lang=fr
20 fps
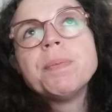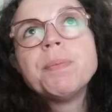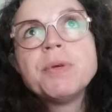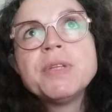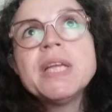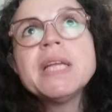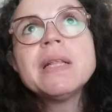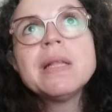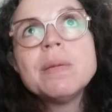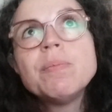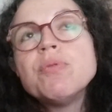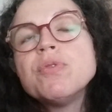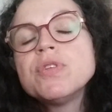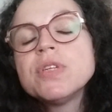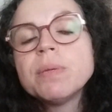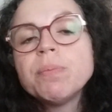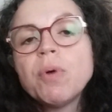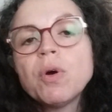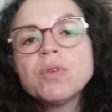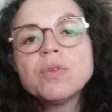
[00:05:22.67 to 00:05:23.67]
peut-être les
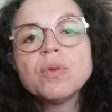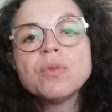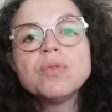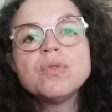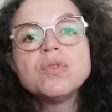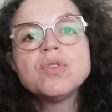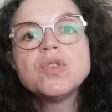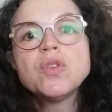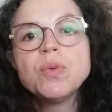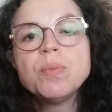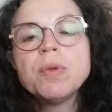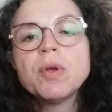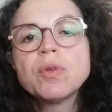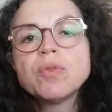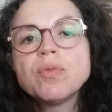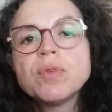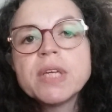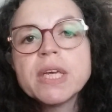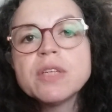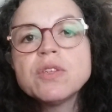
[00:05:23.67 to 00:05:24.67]
plus importants du jeu, mais
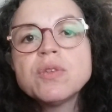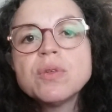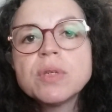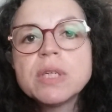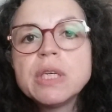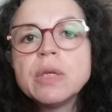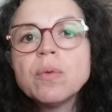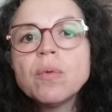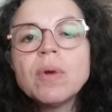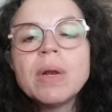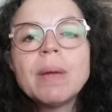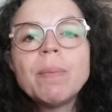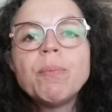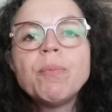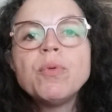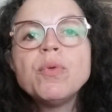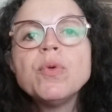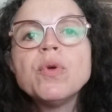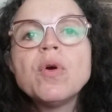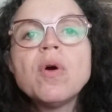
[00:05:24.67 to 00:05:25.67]
en tout cas ceux qui ont la
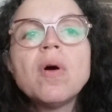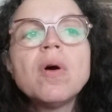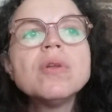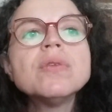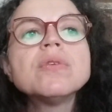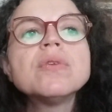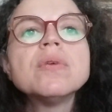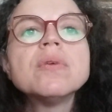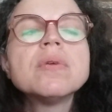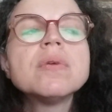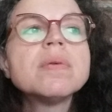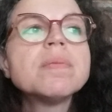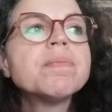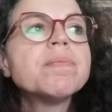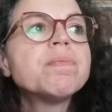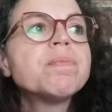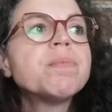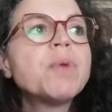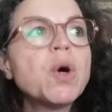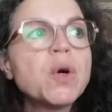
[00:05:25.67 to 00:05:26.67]
plus grande
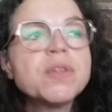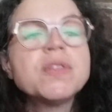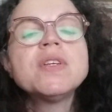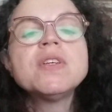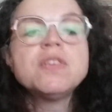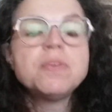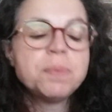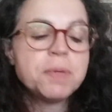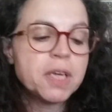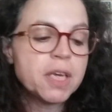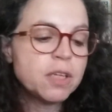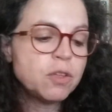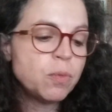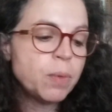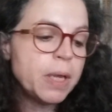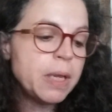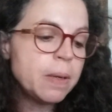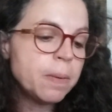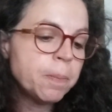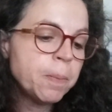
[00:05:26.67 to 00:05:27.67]
portée
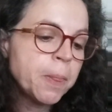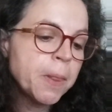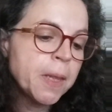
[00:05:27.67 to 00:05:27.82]
spirituelle.